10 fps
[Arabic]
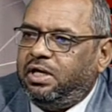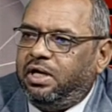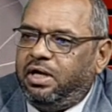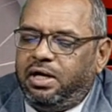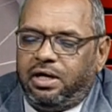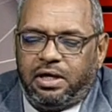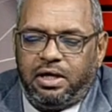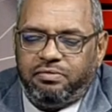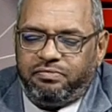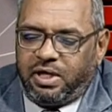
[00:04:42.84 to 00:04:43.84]
آه،
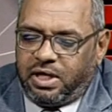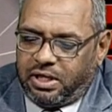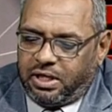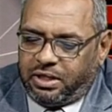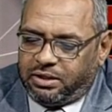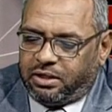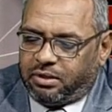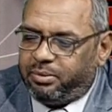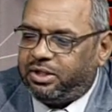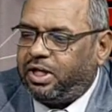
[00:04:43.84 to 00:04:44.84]
كيف أن
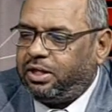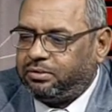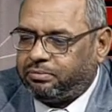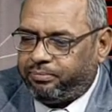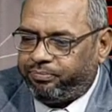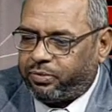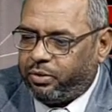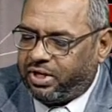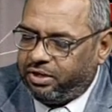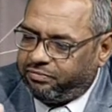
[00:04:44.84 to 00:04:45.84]
رمضان
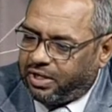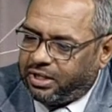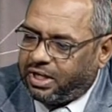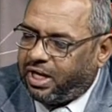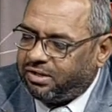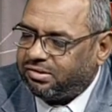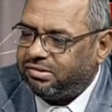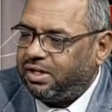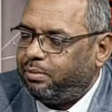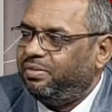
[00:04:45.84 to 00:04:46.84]
وكيف أن هذا
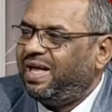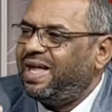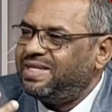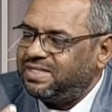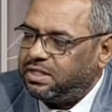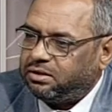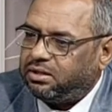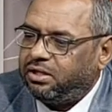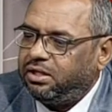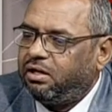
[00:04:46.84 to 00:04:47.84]
الصيام بهذه
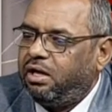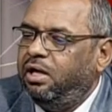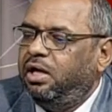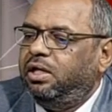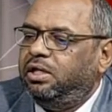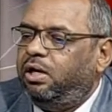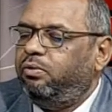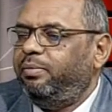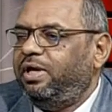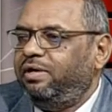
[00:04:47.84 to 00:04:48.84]
الطريقة له
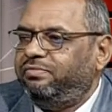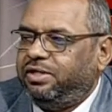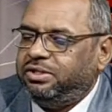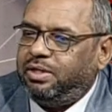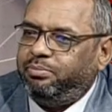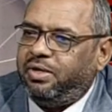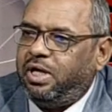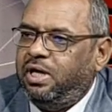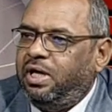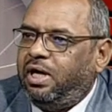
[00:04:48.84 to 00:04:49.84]
منافع جمة
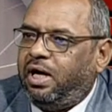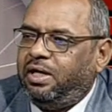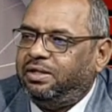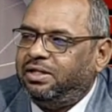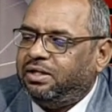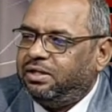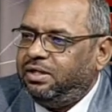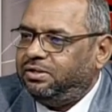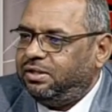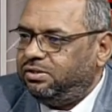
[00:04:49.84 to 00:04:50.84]
على
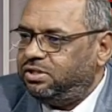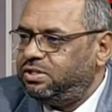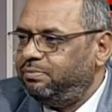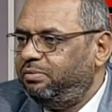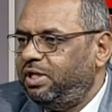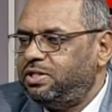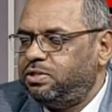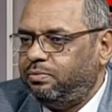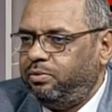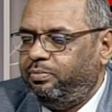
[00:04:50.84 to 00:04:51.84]
تنقية الجسم من
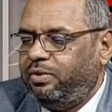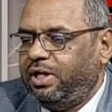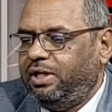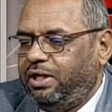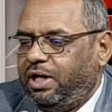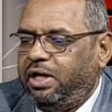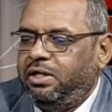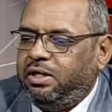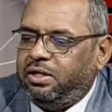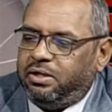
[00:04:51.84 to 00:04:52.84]
السموم وغيرها
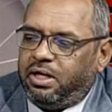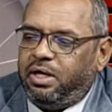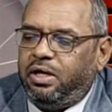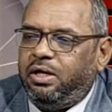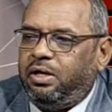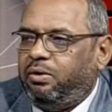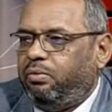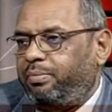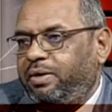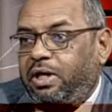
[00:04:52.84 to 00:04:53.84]
آه،
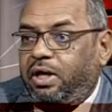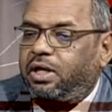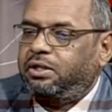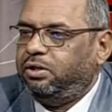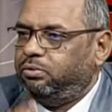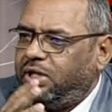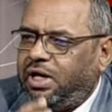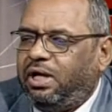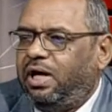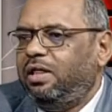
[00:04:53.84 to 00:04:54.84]
ومن أراد
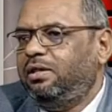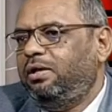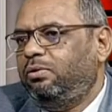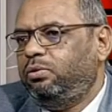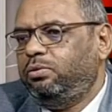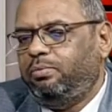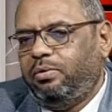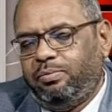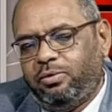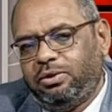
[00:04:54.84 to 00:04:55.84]
يطالع هذه الكتب
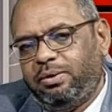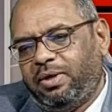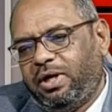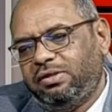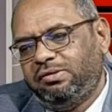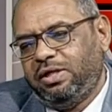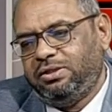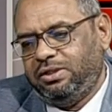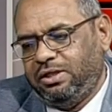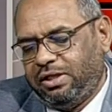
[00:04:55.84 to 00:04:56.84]
والمؤتمرات
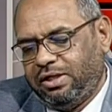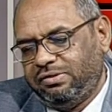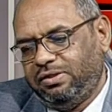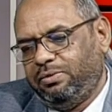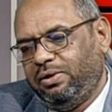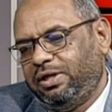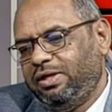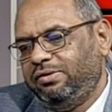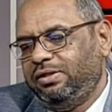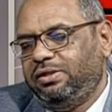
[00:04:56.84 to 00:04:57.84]
سيجد الكثير
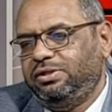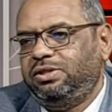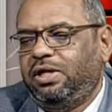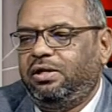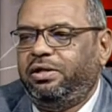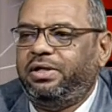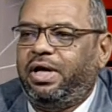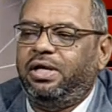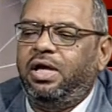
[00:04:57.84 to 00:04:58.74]
والكثير إن شاء الله تعالى